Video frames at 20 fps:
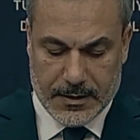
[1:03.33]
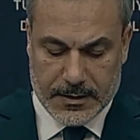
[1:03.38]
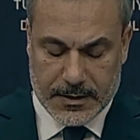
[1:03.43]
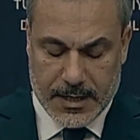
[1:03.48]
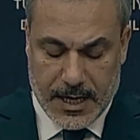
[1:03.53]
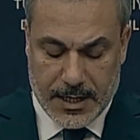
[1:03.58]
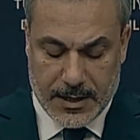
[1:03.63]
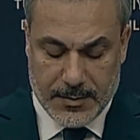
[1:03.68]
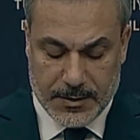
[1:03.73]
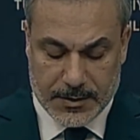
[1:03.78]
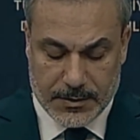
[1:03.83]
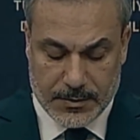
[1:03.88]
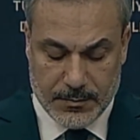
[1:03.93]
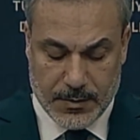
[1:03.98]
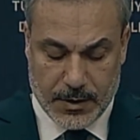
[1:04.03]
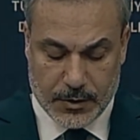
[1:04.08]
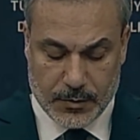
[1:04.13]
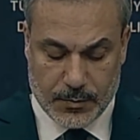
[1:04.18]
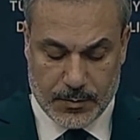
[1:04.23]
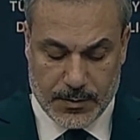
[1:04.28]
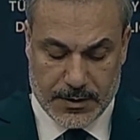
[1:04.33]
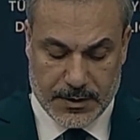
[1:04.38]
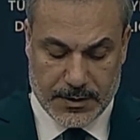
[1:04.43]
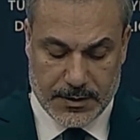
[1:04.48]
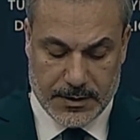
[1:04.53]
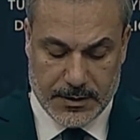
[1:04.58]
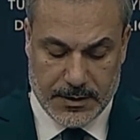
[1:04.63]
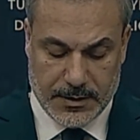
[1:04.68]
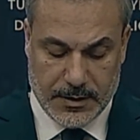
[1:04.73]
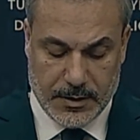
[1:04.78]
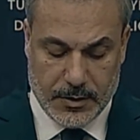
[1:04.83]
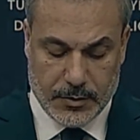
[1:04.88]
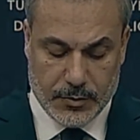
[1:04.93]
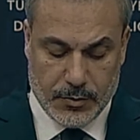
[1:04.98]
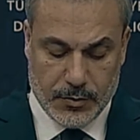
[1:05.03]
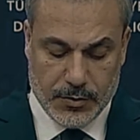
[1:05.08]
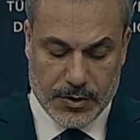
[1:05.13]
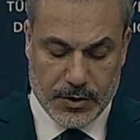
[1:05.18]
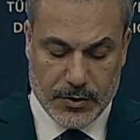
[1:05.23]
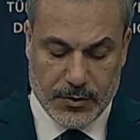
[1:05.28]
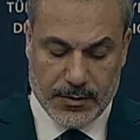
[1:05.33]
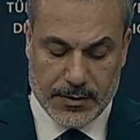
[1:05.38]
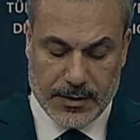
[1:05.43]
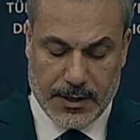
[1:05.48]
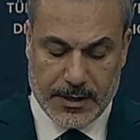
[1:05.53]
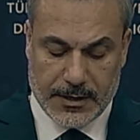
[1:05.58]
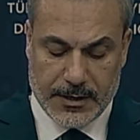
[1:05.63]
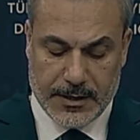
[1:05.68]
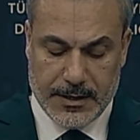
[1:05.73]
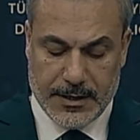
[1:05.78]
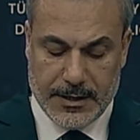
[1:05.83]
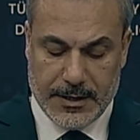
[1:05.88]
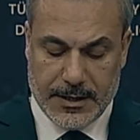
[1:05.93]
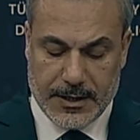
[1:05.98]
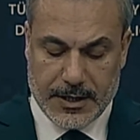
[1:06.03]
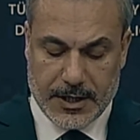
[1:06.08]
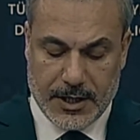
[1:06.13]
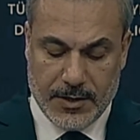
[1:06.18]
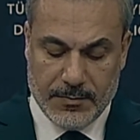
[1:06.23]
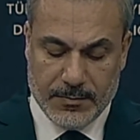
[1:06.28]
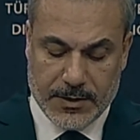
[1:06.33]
Değerli basın mensupları, Türkiye olarak kim